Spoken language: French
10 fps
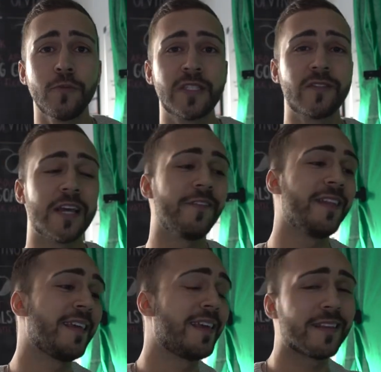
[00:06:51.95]
Si vous avez
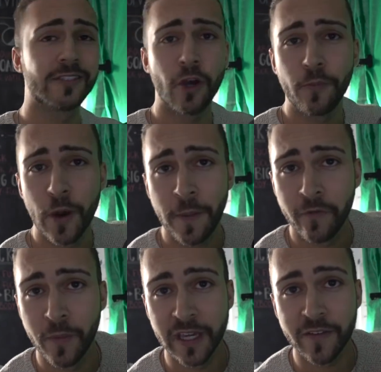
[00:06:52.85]
des questions, peu importe,
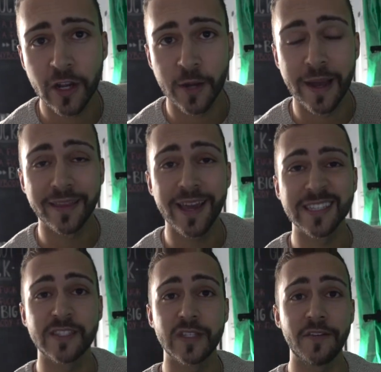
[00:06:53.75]
vous m'écrivez en commentaire.
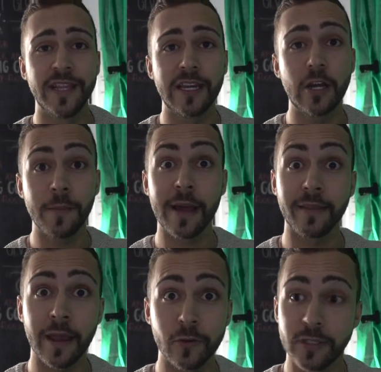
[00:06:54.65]
Si vous avez des
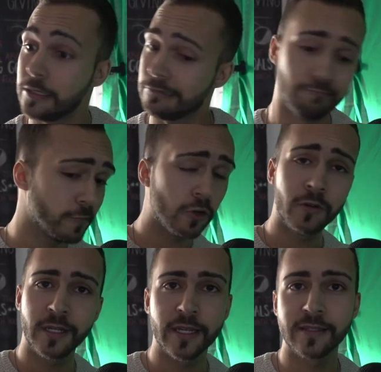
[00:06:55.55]
commentaires aussi,
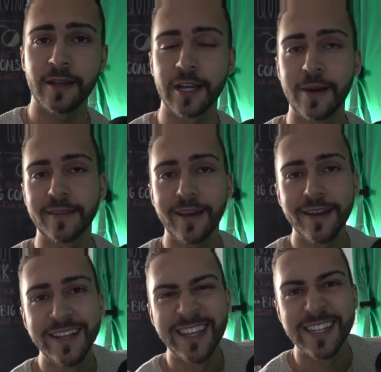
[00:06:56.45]
on écrit ça en commentaire.